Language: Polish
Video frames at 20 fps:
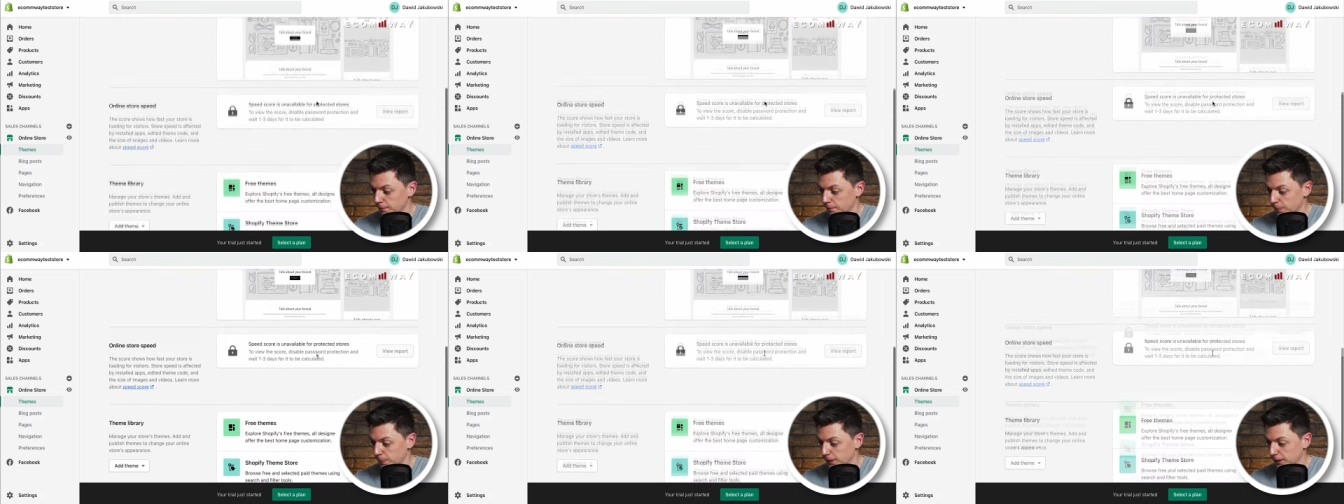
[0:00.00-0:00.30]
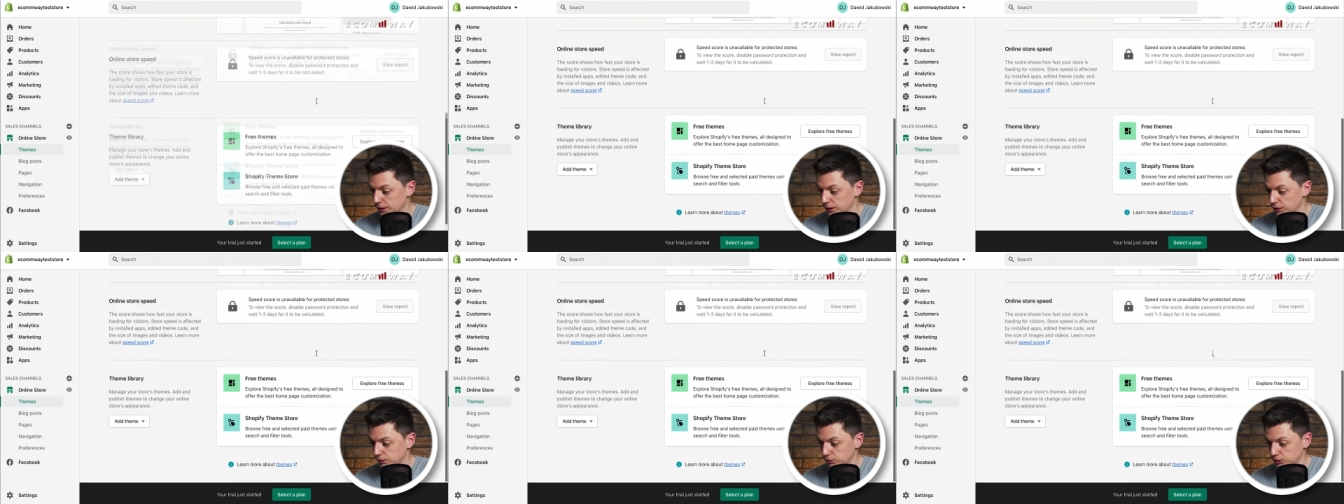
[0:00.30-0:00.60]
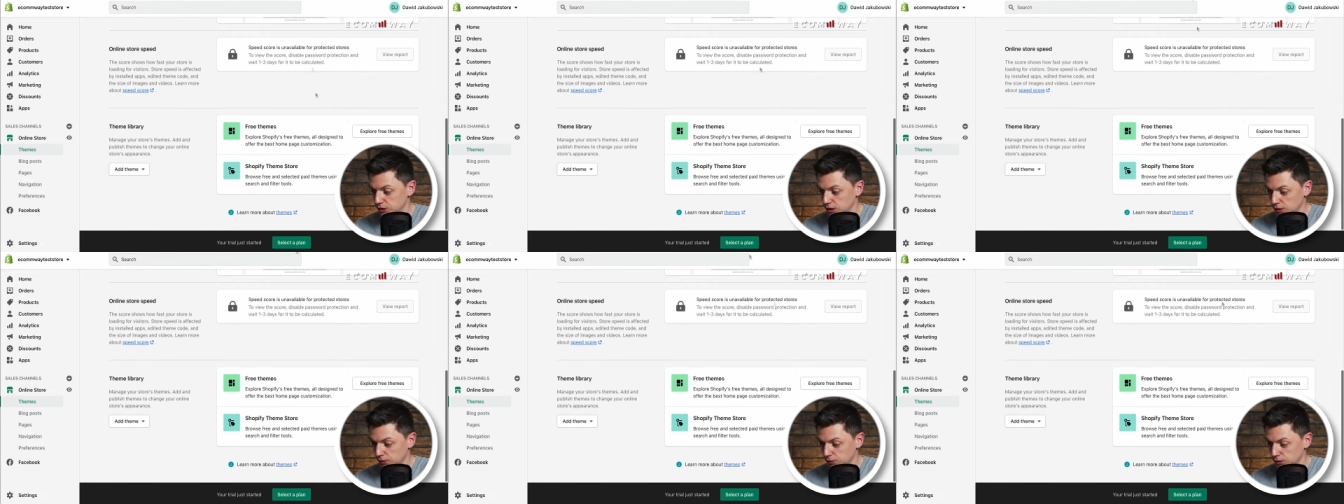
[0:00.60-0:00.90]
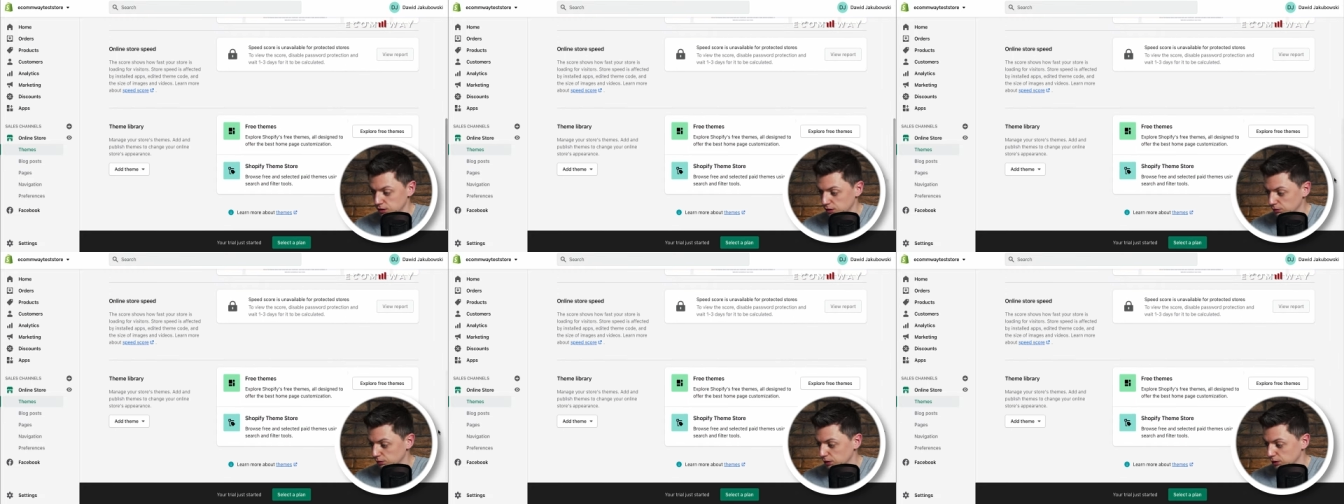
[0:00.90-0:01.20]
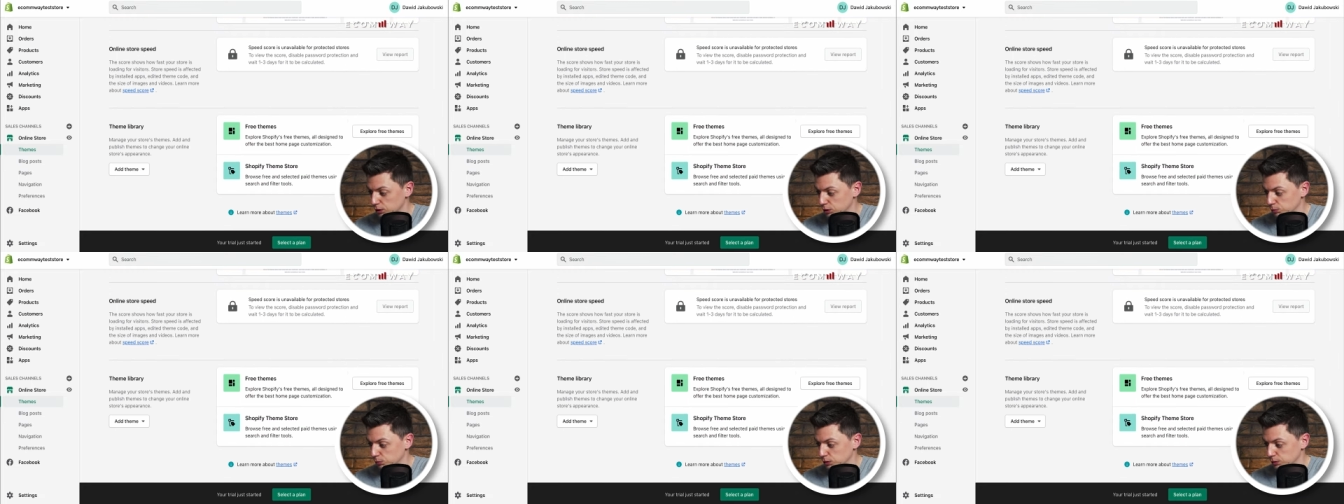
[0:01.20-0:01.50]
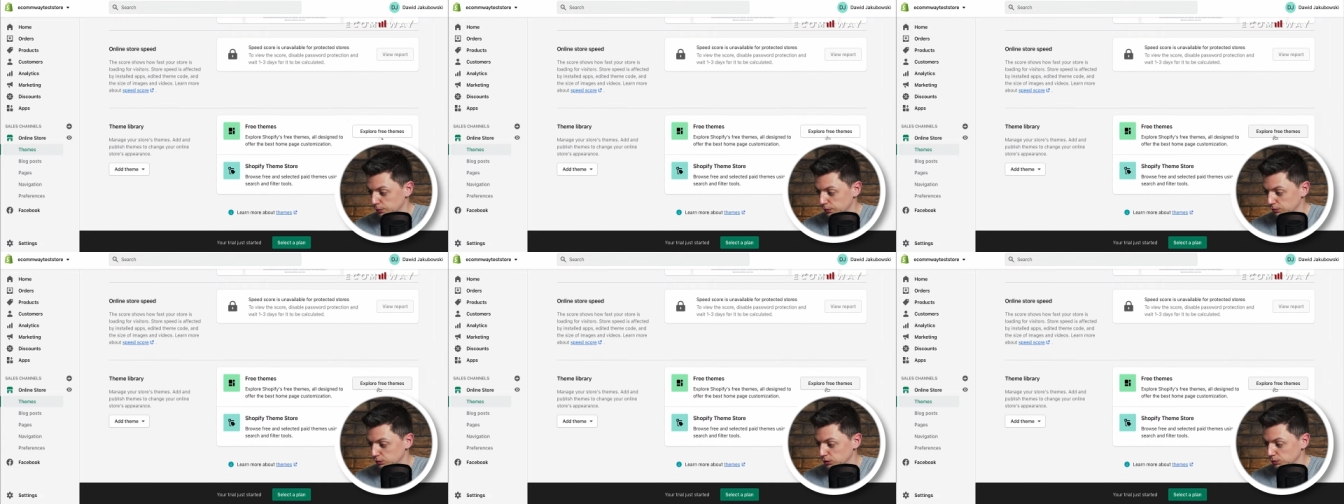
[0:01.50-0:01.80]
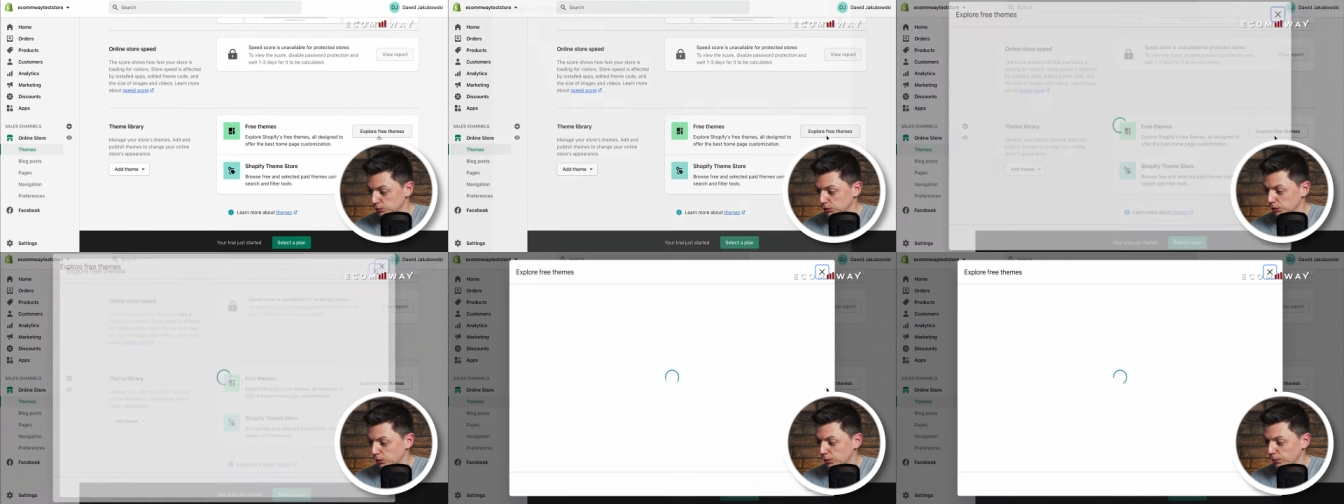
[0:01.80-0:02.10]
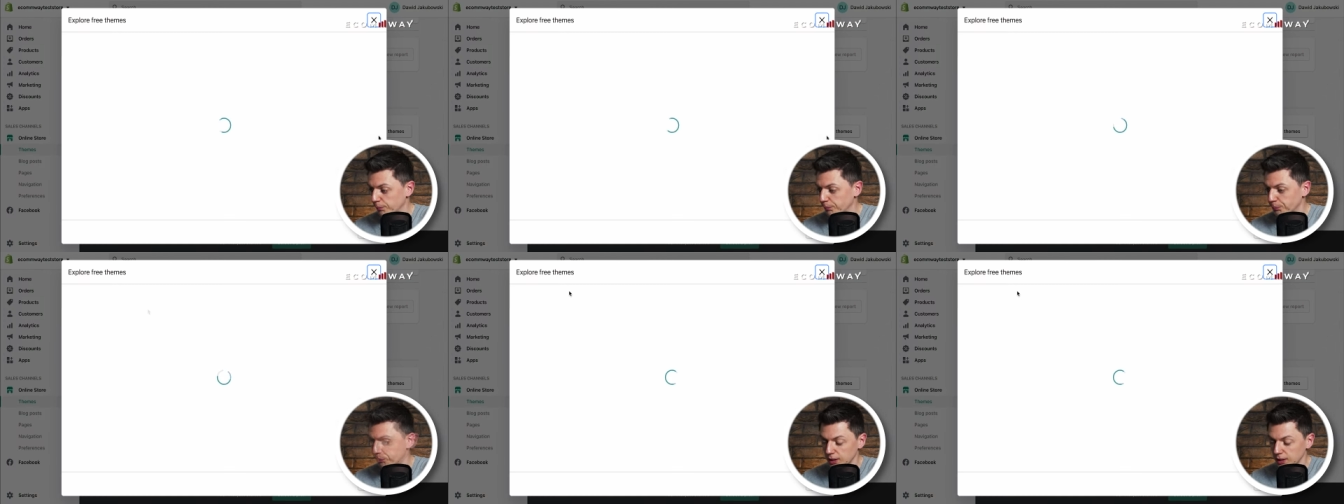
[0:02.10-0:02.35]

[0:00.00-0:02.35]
e, nie widziałem, więc za chwilkę sobie sprawdzimy go.